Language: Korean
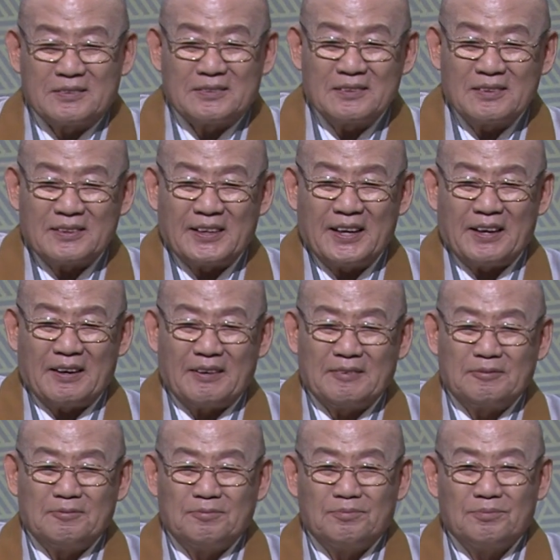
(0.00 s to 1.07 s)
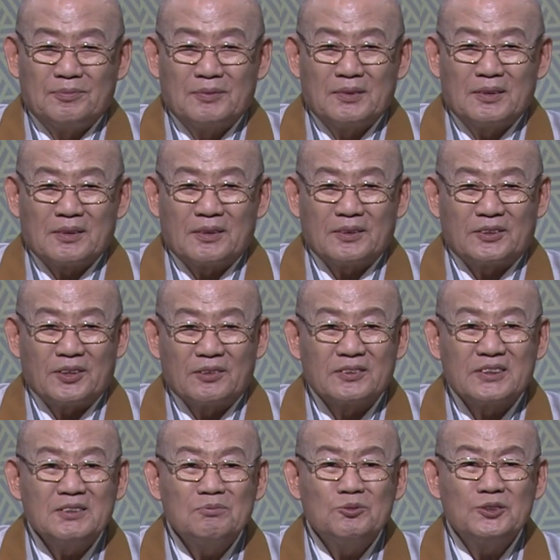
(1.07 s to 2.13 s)
쓸 때 그
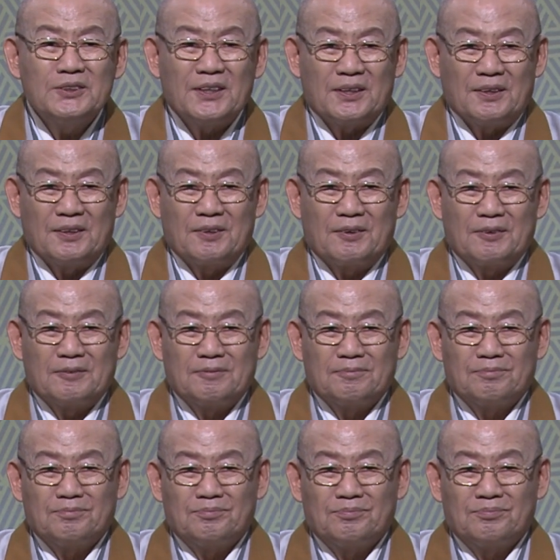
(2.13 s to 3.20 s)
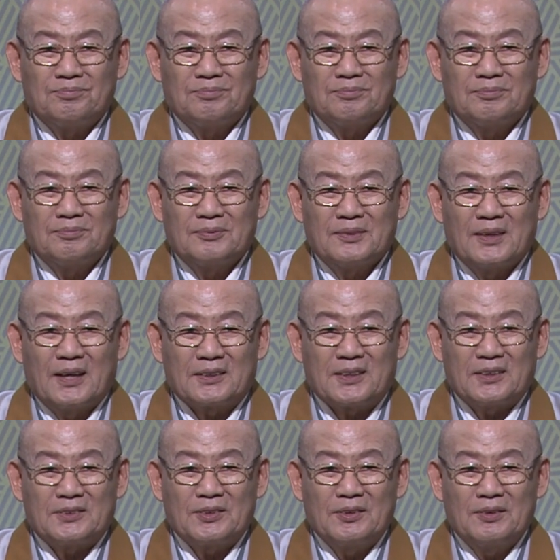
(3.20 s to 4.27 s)
정신 문제예요.
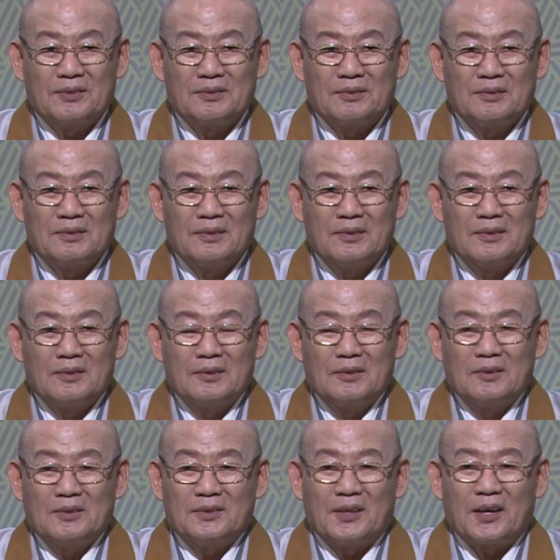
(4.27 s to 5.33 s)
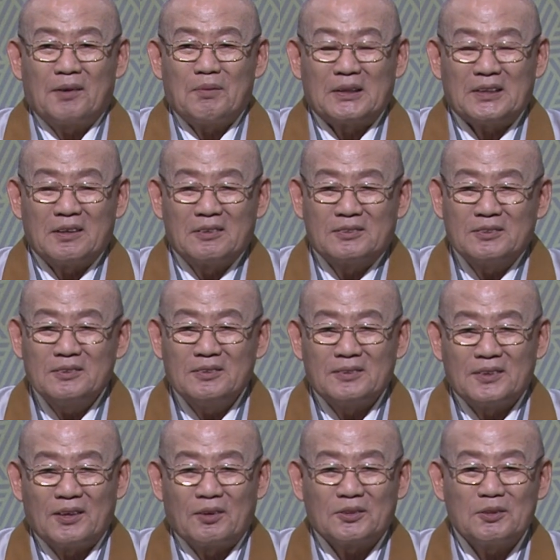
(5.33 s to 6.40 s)
아시겠죠? 내가 마당을
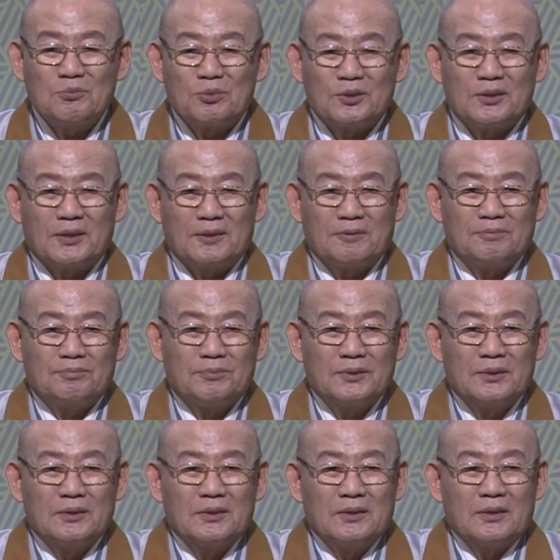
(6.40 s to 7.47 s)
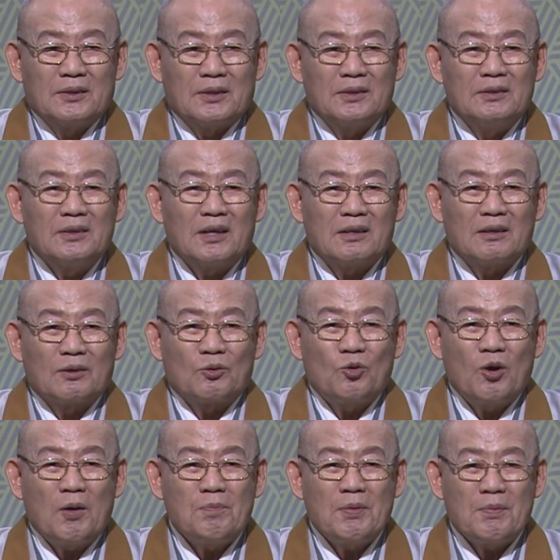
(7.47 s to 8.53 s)
쓰는데 어떤 분이 인사는
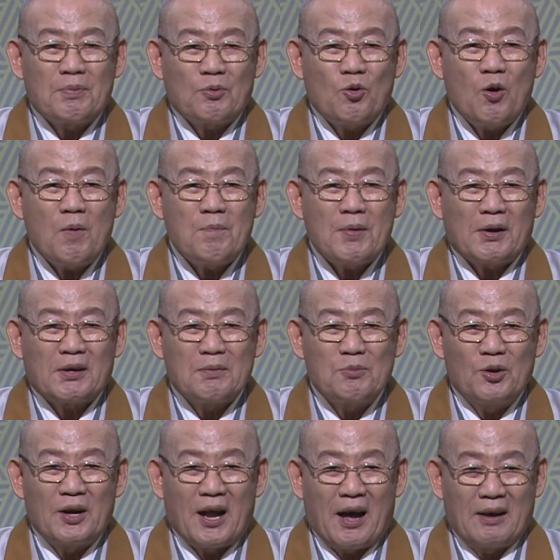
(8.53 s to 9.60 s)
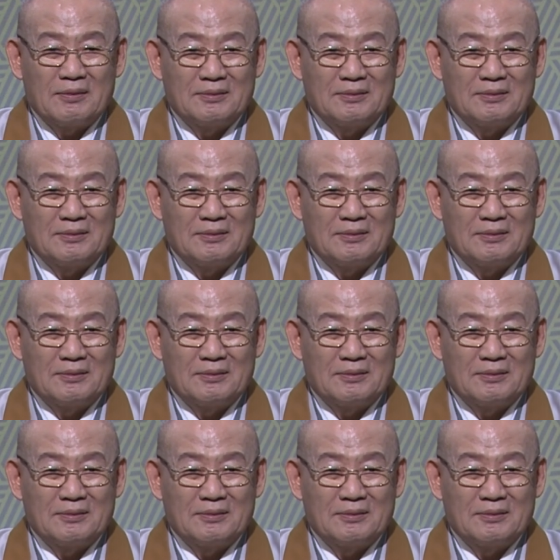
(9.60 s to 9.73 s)
코앞에 코앞밖에 몰라.